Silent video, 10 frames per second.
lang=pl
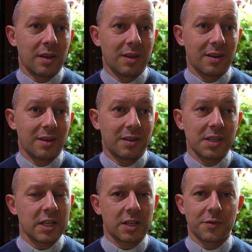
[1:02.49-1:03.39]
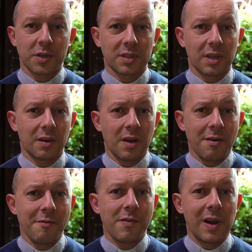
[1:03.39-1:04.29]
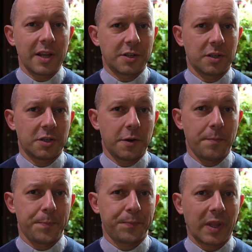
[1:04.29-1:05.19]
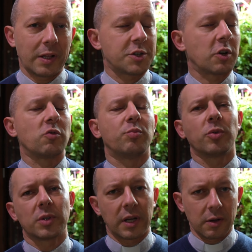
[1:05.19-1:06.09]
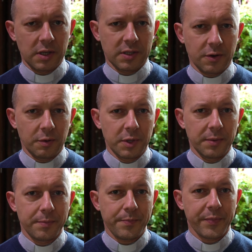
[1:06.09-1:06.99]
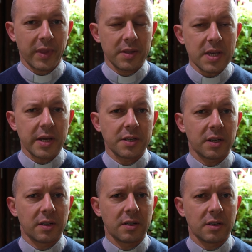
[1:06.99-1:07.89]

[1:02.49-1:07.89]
Y, nie da się wszystkich wyleczyć. Dlaczego Bóg tego nie zrobi? Nie da się.